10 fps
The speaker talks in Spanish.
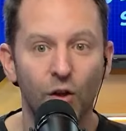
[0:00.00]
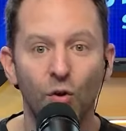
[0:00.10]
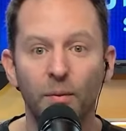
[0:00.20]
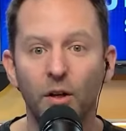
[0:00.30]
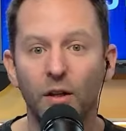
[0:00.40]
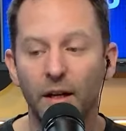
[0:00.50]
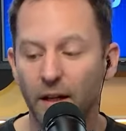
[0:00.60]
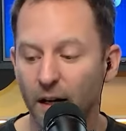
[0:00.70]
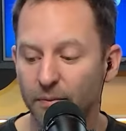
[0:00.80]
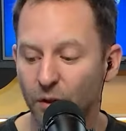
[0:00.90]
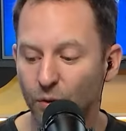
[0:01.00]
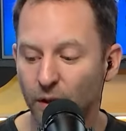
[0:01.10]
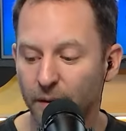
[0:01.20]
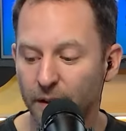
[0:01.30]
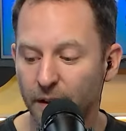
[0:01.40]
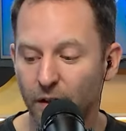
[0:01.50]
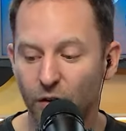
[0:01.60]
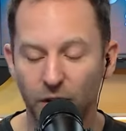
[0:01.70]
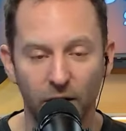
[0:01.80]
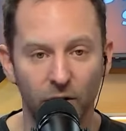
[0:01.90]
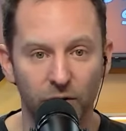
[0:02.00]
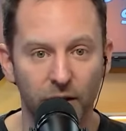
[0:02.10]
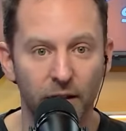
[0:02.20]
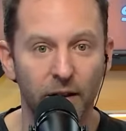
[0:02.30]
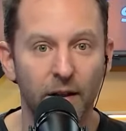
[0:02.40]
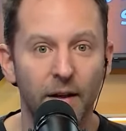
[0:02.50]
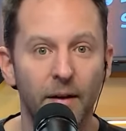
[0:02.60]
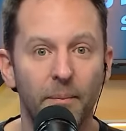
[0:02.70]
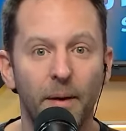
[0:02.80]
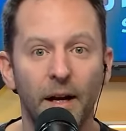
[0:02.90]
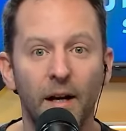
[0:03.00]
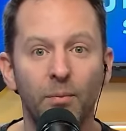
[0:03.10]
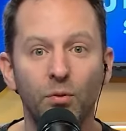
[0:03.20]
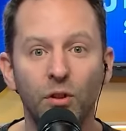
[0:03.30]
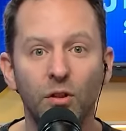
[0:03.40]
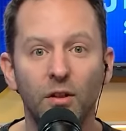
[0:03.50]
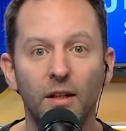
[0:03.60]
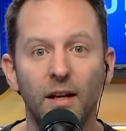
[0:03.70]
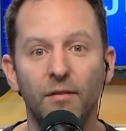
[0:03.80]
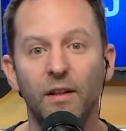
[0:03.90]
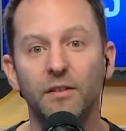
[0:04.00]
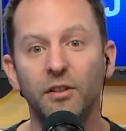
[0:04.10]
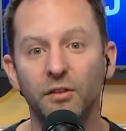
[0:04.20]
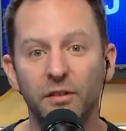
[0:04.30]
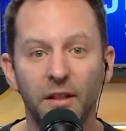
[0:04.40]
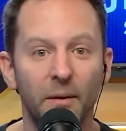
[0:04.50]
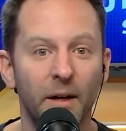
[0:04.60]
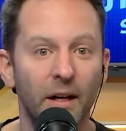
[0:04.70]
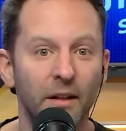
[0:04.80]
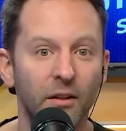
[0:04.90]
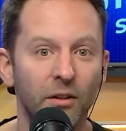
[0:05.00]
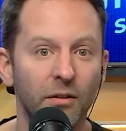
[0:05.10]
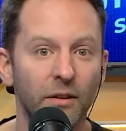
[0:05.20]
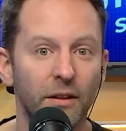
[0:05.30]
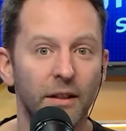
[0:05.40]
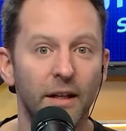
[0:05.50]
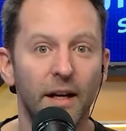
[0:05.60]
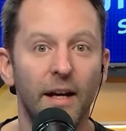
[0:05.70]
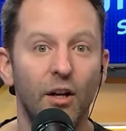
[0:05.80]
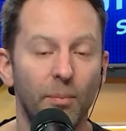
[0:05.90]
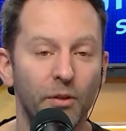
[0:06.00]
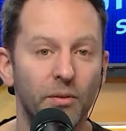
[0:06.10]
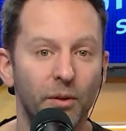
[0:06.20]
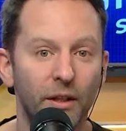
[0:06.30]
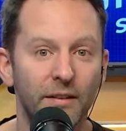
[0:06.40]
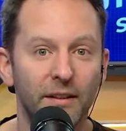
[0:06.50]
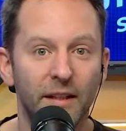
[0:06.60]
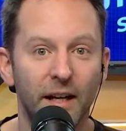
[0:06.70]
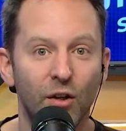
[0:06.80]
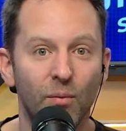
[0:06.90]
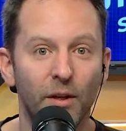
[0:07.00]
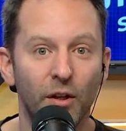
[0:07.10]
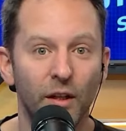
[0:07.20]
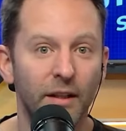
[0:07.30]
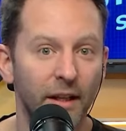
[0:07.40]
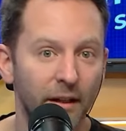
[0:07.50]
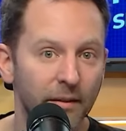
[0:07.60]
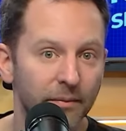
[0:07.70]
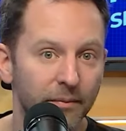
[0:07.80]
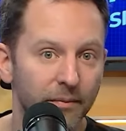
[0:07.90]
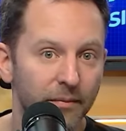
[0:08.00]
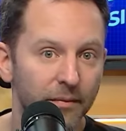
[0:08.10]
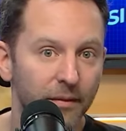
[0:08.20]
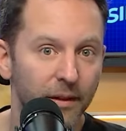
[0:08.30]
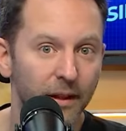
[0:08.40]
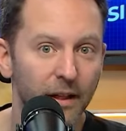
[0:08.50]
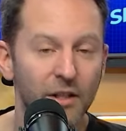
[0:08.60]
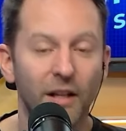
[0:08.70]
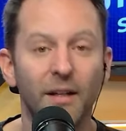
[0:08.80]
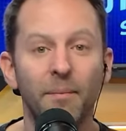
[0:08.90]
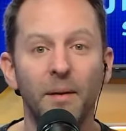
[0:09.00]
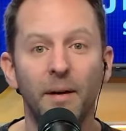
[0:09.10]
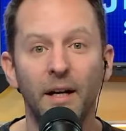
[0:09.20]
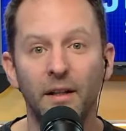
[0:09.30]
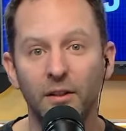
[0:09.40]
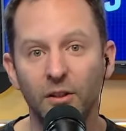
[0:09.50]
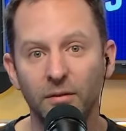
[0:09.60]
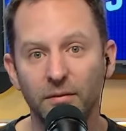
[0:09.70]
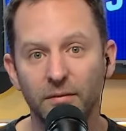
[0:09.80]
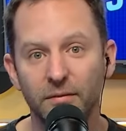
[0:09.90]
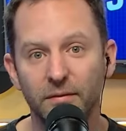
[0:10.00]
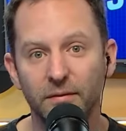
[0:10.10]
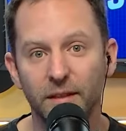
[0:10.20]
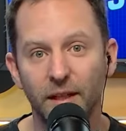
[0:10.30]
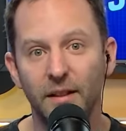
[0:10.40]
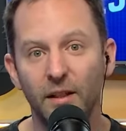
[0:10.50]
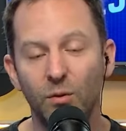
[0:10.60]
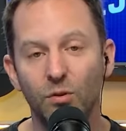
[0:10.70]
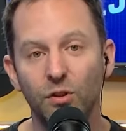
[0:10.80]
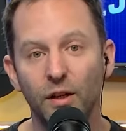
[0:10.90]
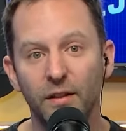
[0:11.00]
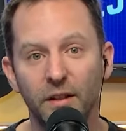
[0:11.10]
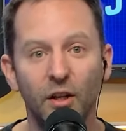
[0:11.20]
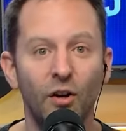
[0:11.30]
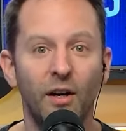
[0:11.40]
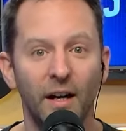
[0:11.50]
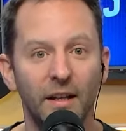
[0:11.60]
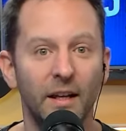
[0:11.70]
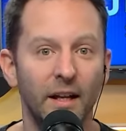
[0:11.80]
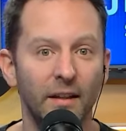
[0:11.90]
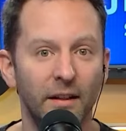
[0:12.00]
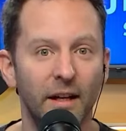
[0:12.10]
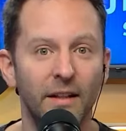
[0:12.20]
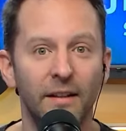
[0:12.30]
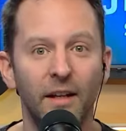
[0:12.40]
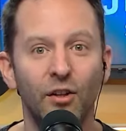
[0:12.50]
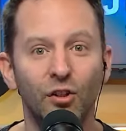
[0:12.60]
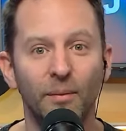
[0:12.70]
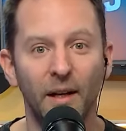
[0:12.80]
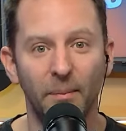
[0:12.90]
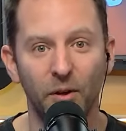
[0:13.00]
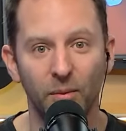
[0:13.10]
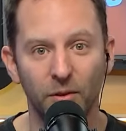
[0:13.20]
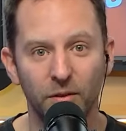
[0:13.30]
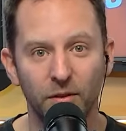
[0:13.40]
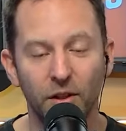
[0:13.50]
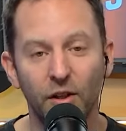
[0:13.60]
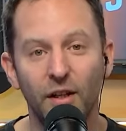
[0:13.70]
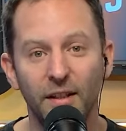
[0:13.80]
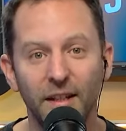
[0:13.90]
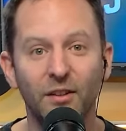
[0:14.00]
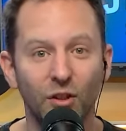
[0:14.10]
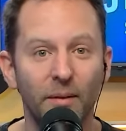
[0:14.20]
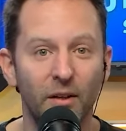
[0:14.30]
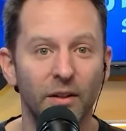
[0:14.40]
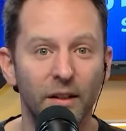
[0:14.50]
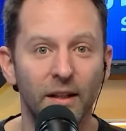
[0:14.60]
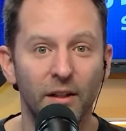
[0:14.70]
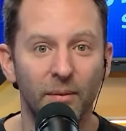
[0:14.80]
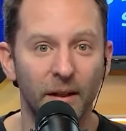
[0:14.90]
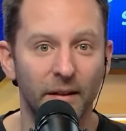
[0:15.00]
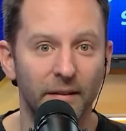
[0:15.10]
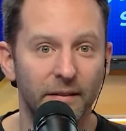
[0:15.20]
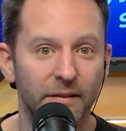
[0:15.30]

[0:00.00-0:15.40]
los números dan absolutamente otra cosa. Para Caputo, la inflación sigue bajando. En los próximos días estará el número del INDEC. Y ya están preparando este discurso que dice, no, en realidad el INDEC no toma las promos. No, no, el INDEC toma lo que tiene que tomar.